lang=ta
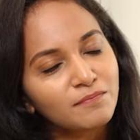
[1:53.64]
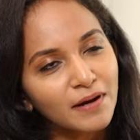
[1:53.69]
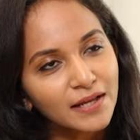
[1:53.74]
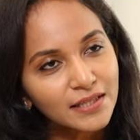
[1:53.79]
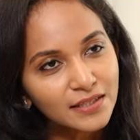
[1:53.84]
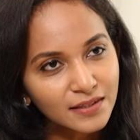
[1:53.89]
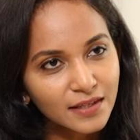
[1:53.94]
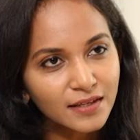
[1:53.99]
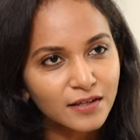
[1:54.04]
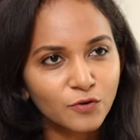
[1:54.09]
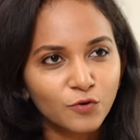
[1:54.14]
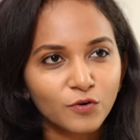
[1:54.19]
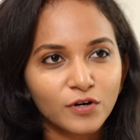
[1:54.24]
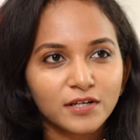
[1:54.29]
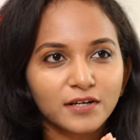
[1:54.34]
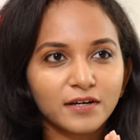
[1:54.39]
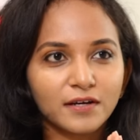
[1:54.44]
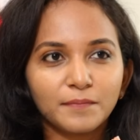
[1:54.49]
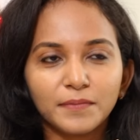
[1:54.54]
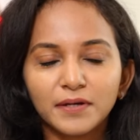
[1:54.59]
மற்ற
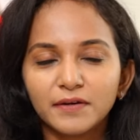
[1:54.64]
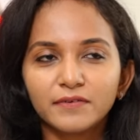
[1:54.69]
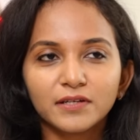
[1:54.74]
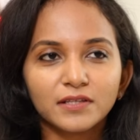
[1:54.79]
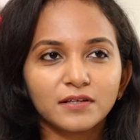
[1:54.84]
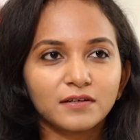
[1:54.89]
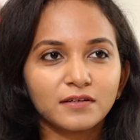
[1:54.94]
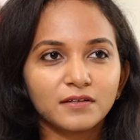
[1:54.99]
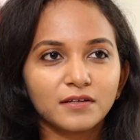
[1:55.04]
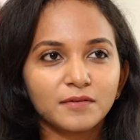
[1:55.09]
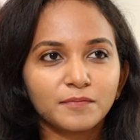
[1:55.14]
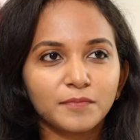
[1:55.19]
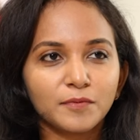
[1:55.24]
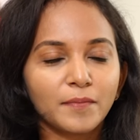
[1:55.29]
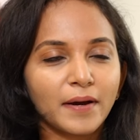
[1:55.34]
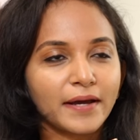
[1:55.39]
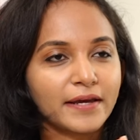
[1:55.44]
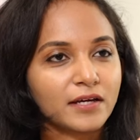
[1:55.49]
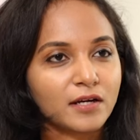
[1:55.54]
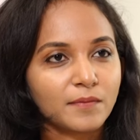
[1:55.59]
உங்களுக்கு எப்படி வந்துட்டு இப்போ
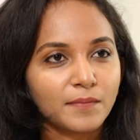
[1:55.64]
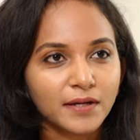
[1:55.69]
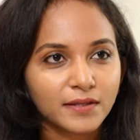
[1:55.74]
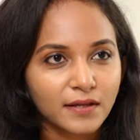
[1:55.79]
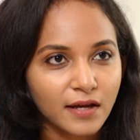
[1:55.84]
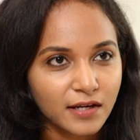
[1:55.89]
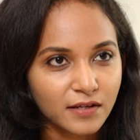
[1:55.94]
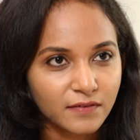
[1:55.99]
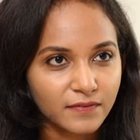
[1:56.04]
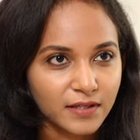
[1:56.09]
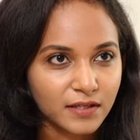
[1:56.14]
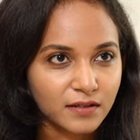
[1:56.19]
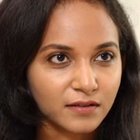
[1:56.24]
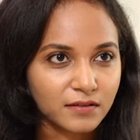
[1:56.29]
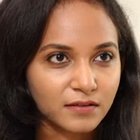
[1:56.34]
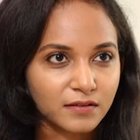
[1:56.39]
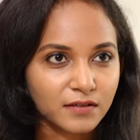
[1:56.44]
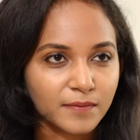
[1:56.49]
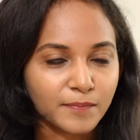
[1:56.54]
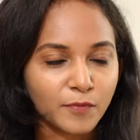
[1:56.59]
பயங்கரமாக தலை
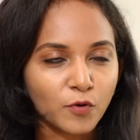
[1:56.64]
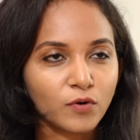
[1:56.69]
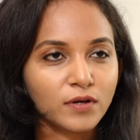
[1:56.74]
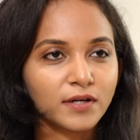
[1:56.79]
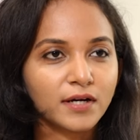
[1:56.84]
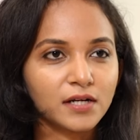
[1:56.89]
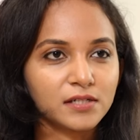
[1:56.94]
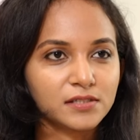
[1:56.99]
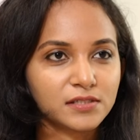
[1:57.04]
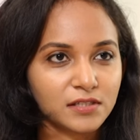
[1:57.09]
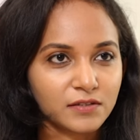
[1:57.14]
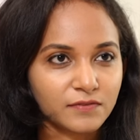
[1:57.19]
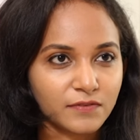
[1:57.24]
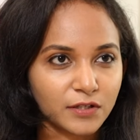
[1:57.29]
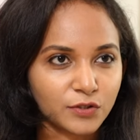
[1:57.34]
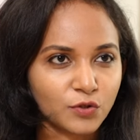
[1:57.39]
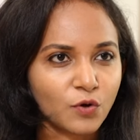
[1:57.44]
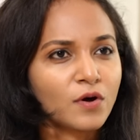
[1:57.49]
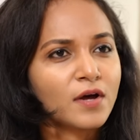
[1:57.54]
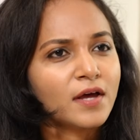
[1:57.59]
வலிக்குது இப்போ உங்களுக்கு அல்சர்
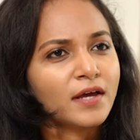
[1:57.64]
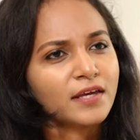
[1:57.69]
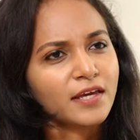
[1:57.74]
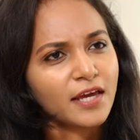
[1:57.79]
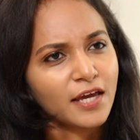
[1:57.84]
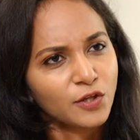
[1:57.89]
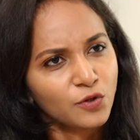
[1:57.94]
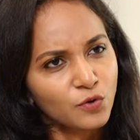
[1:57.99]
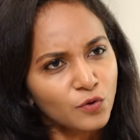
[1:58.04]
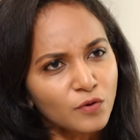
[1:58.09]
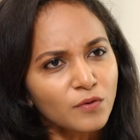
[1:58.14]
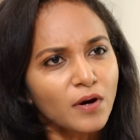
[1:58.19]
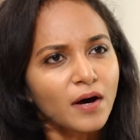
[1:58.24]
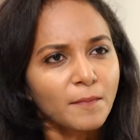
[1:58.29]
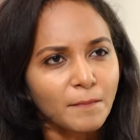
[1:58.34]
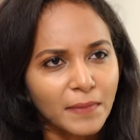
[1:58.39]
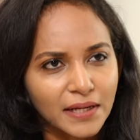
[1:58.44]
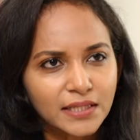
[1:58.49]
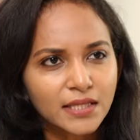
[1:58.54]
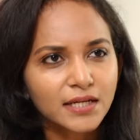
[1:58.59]
வருதோ ஏதோ
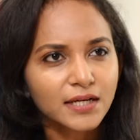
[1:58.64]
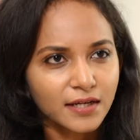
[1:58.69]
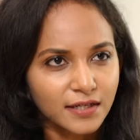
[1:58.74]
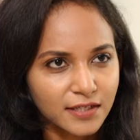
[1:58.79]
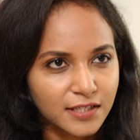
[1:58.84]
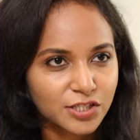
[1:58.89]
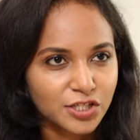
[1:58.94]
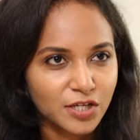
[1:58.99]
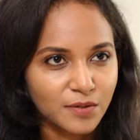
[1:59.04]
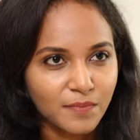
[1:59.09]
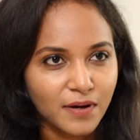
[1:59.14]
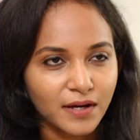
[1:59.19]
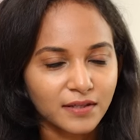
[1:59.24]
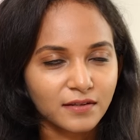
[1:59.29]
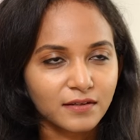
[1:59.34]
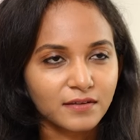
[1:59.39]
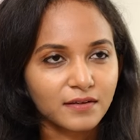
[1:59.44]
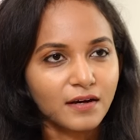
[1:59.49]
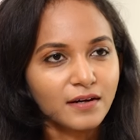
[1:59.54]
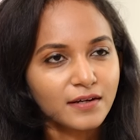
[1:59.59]
மற்ற கண்டிஷன்
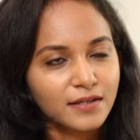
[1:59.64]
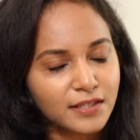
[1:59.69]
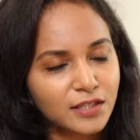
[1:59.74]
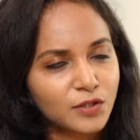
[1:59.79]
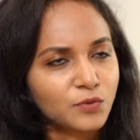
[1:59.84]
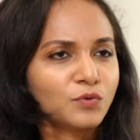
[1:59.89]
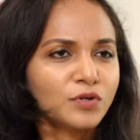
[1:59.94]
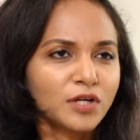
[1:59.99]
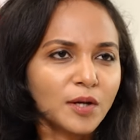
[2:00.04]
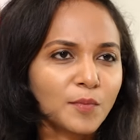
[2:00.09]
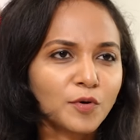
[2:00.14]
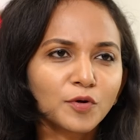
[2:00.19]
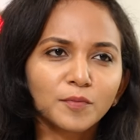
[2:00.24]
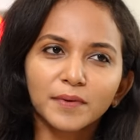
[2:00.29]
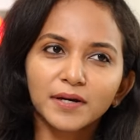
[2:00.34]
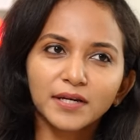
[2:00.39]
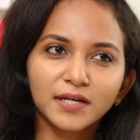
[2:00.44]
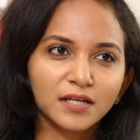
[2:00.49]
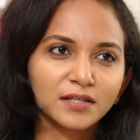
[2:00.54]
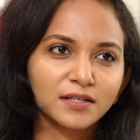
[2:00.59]
மாதிரி தான் இதுவும் நம்ம ஒரு
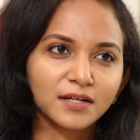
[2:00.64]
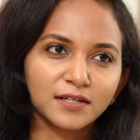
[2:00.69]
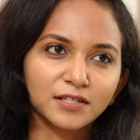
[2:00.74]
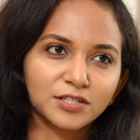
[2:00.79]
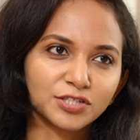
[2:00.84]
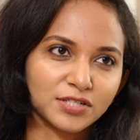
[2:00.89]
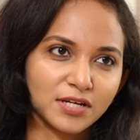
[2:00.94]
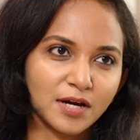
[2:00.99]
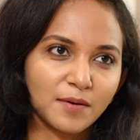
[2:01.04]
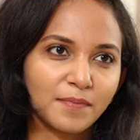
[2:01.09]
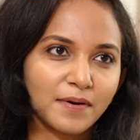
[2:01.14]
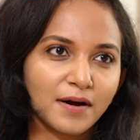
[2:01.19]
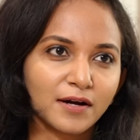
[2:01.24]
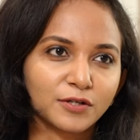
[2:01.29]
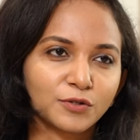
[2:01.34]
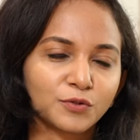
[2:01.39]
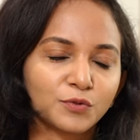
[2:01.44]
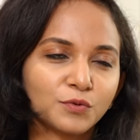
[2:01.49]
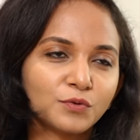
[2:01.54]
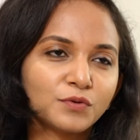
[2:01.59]
மெடிக்கல் கண்டிஷனாக
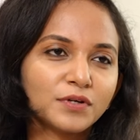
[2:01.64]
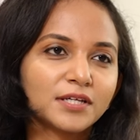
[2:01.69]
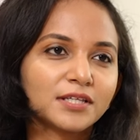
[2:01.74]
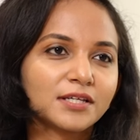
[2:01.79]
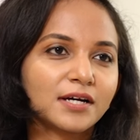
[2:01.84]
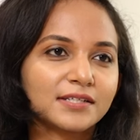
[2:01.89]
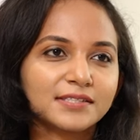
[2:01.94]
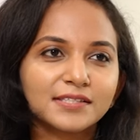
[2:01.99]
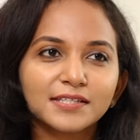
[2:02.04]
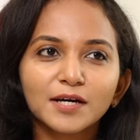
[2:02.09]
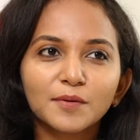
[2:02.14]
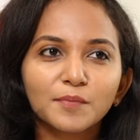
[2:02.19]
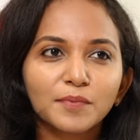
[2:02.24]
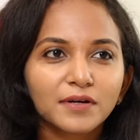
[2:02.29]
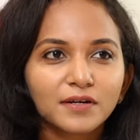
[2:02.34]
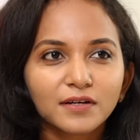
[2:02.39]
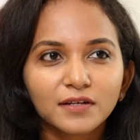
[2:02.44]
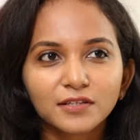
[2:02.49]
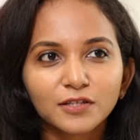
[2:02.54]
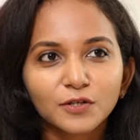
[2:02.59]
பார்க்கணும் இது
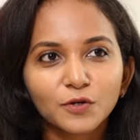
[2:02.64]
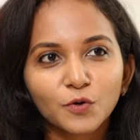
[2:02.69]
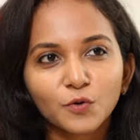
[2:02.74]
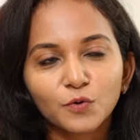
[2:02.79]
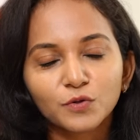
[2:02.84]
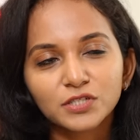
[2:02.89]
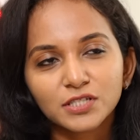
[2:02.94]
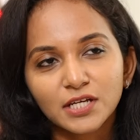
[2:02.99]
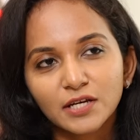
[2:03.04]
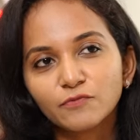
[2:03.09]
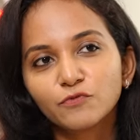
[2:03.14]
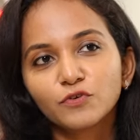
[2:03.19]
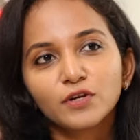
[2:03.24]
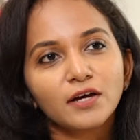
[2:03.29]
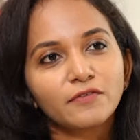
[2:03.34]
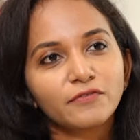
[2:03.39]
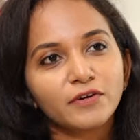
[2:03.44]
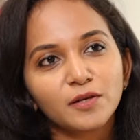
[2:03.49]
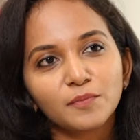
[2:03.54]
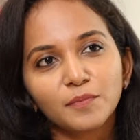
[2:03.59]
அசிங்கப்படுறதுக்கோ
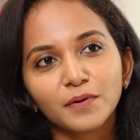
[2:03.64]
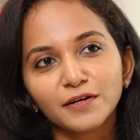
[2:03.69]
ஷேம்ஃபுல்லாக ஃபீல்